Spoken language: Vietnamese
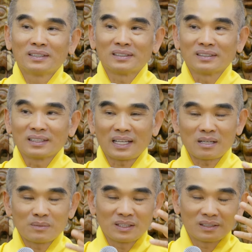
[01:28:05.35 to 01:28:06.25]
bình thường,
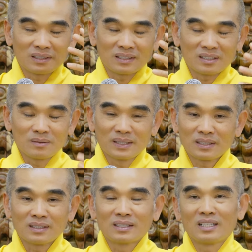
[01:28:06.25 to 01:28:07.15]
nghe bình thường, ngửi
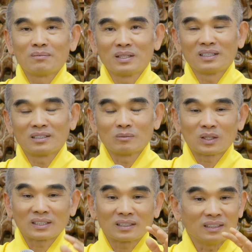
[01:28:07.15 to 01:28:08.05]
bình thường, nếm bình thường
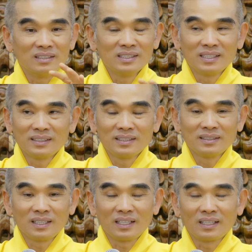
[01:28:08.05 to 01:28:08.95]
một cách tự nhiên
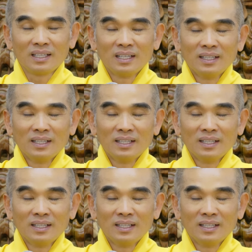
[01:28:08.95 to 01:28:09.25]
như nhiên,